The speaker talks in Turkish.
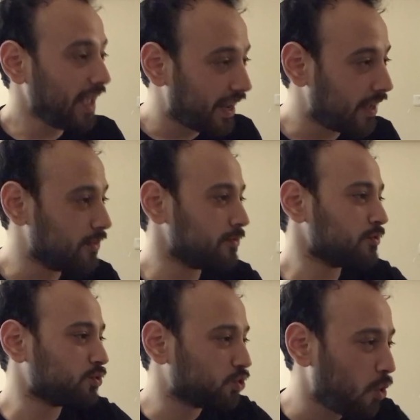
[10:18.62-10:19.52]
yani
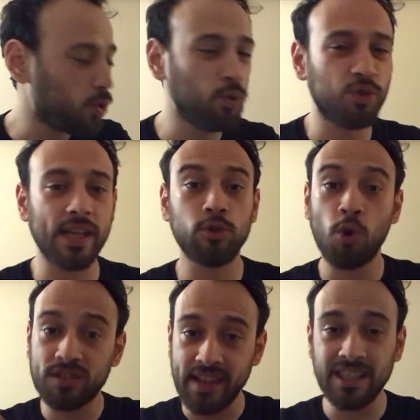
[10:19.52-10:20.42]
hani çok
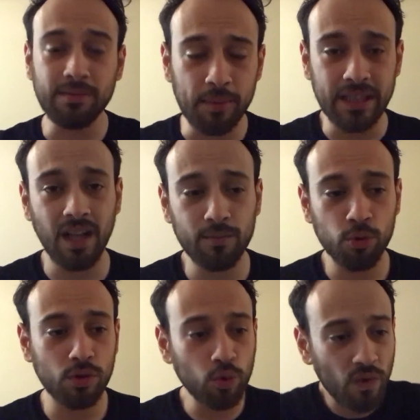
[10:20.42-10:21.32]
yüksek, çok teknik bir bilgi
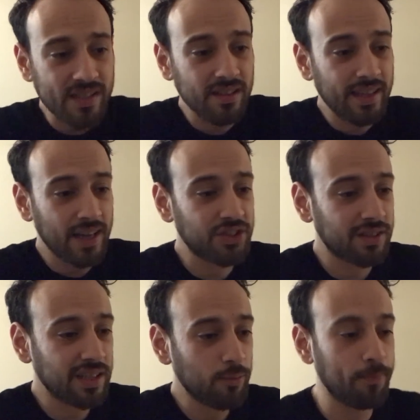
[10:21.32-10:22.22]
almıyorsan üniversitenin
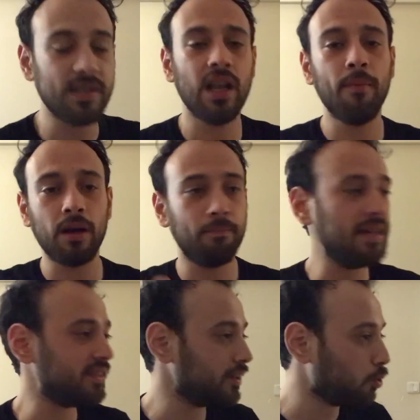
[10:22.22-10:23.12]
gerçekten de mesela bak
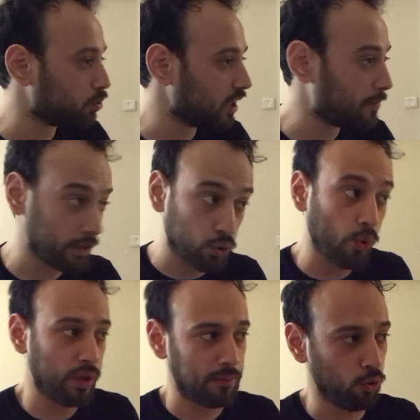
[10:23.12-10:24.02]
meslek okulları bence
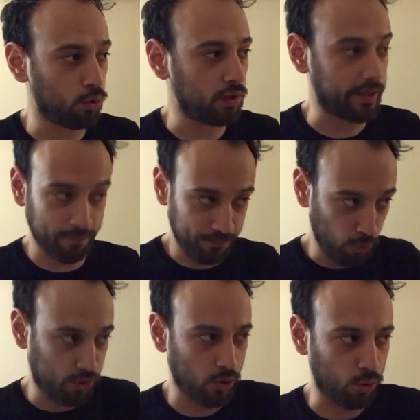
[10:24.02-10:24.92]
çok önemli okullar.
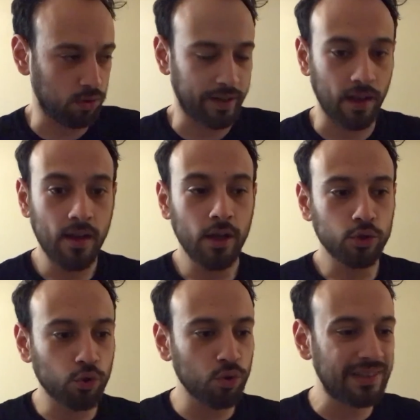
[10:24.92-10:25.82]
Yüksek okulları.
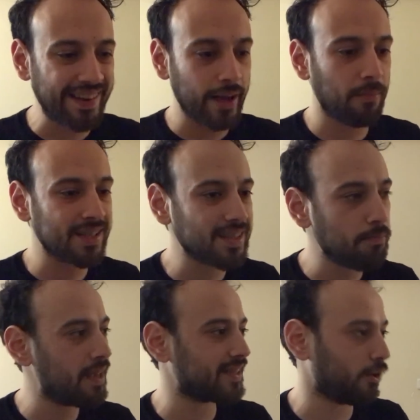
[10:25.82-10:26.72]
Çünkü direkt
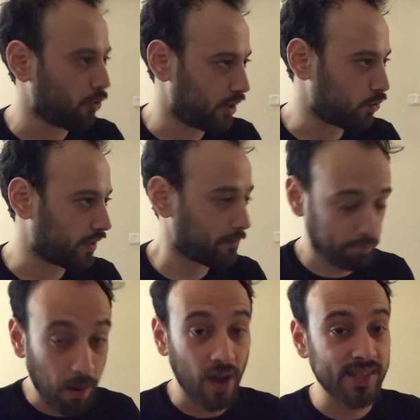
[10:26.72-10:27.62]
size meslek
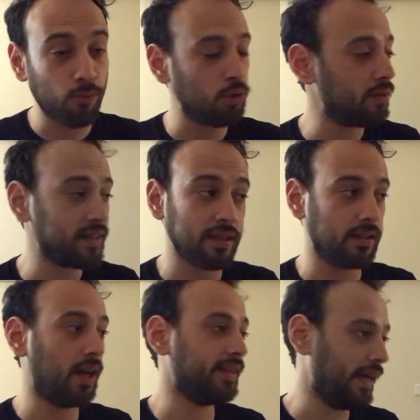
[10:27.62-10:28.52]
öğretiyorlar. Bazı
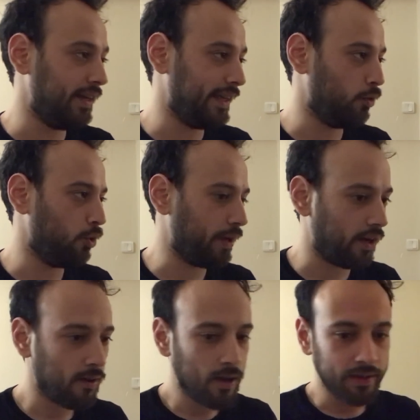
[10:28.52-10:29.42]
bölümlerden daha değerli
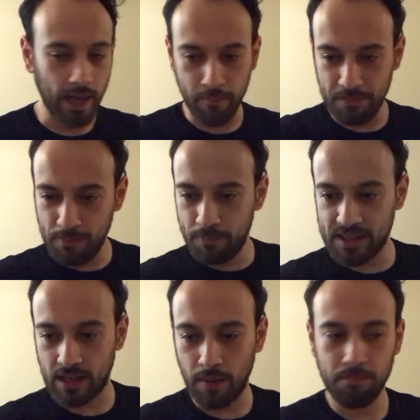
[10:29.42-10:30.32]
geliyor bana. Yani
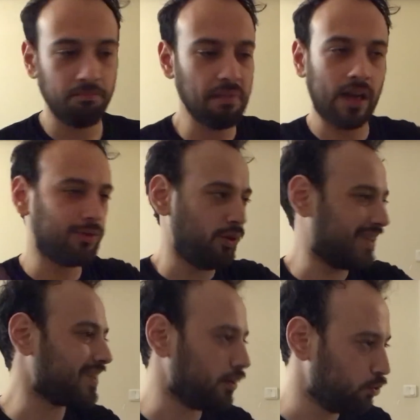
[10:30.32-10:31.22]
bir mesela
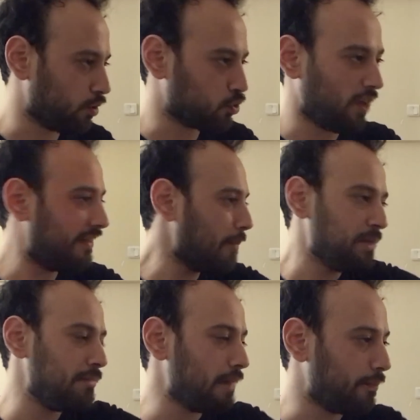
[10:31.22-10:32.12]
mekatronik sallıyorum şu an
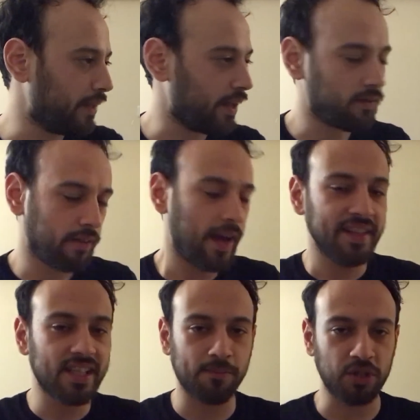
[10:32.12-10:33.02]
veya bilmem ne
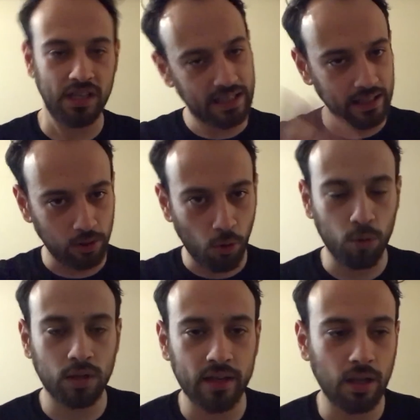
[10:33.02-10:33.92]
veya X bir şey. 2
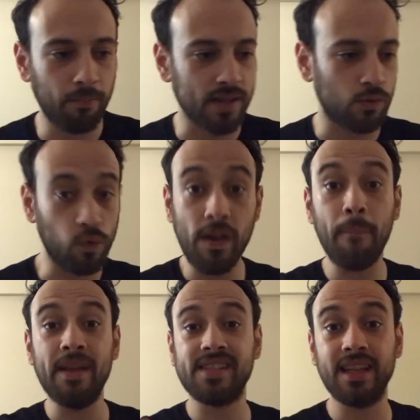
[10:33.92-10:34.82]
yıllık okullardan bahsediyorum
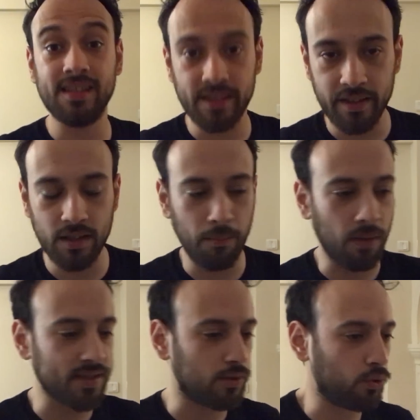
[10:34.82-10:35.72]
veya meslek
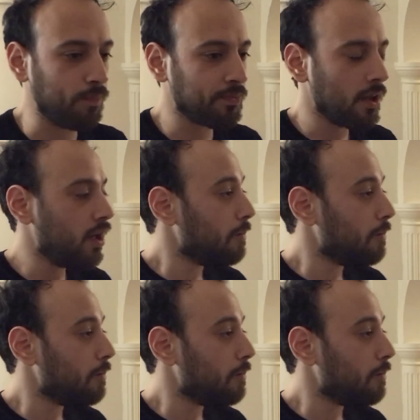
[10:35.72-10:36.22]
liselerinden bahsediyorum.